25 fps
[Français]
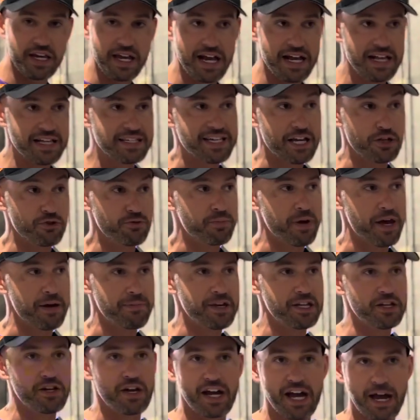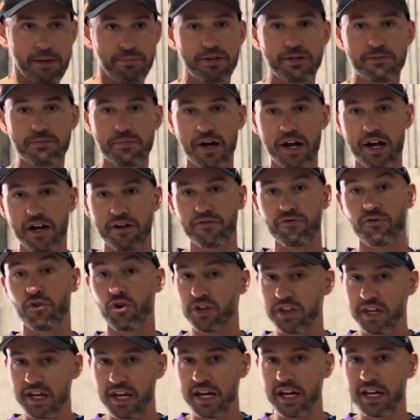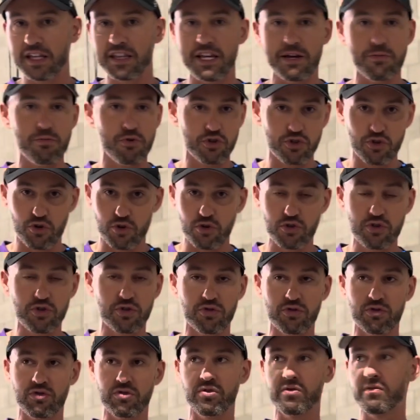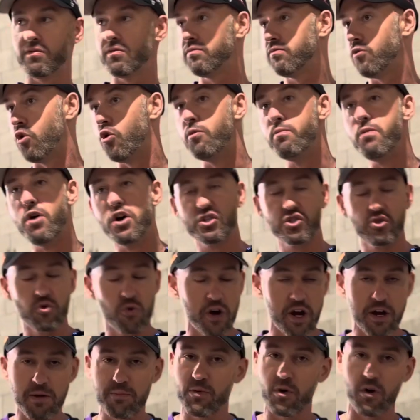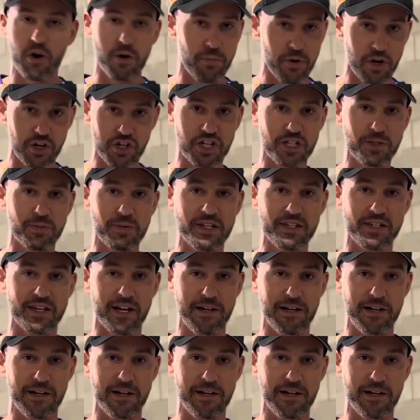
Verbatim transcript: ça nous permet de rapidement fournir des mesures aux besoins pour un projet spécial.